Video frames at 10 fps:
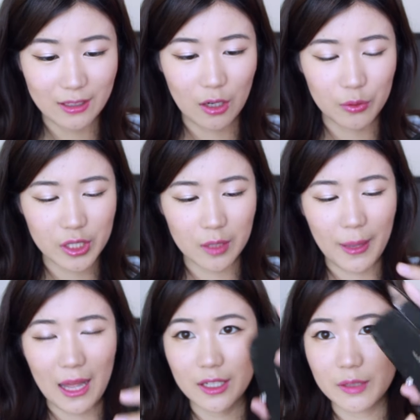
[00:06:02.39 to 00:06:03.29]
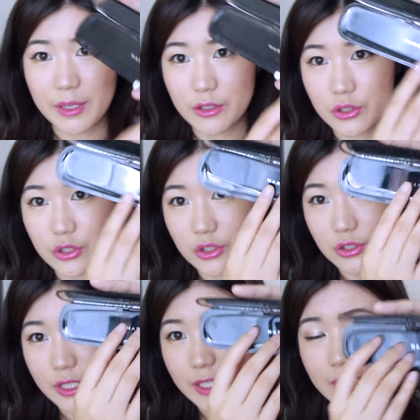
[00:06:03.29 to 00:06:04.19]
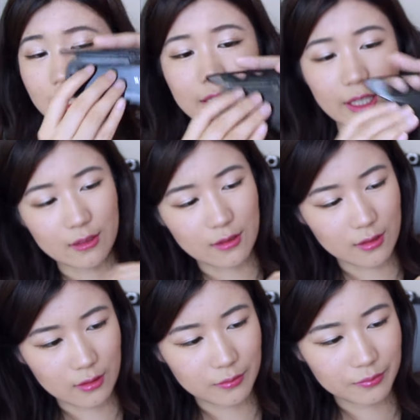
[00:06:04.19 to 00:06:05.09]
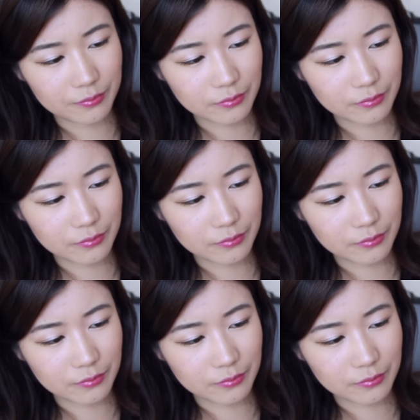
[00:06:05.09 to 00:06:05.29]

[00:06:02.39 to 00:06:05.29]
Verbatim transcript: 然后这个盘里面是七个颜色，